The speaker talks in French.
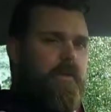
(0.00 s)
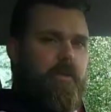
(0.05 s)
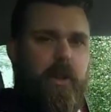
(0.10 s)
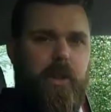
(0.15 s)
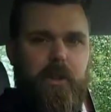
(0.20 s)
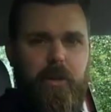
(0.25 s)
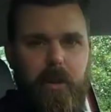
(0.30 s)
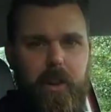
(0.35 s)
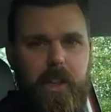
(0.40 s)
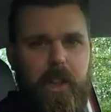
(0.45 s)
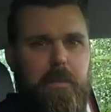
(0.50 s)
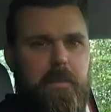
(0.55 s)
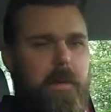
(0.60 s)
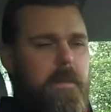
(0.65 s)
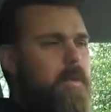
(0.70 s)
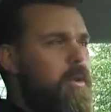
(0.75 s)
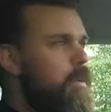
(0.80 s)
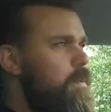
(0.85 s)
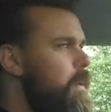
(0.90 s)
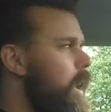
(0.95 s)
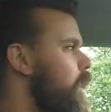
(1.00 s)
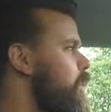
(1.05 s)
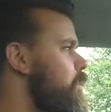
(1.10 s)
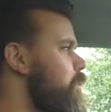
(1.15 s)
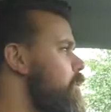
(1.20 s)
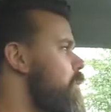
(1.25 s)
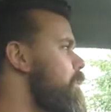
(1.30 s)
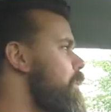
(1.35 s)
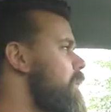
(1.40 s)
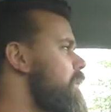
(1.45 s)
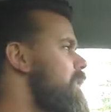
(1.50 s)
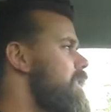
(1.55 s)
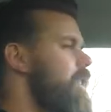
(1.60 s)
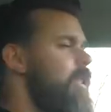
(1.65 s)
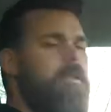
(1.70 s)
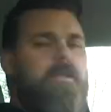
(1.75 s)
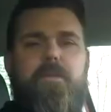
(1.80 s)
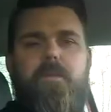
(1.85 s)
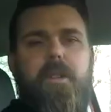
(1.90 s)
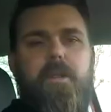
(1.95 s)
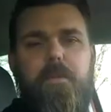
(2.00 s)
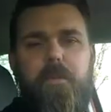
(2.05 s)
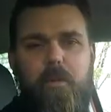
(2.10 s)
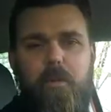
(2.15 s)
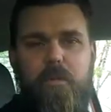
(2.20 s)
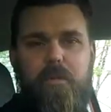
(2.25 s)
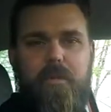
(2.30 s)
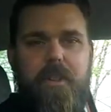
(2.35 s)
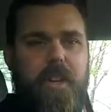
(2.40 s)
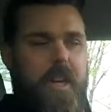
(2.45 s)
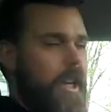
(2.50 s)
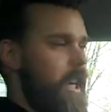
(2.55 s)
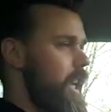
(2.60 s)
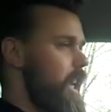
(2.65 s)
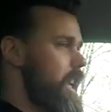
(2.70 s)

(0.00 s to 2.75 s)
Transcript: voiture qui bip de partout commence sérieusement à me gonfler.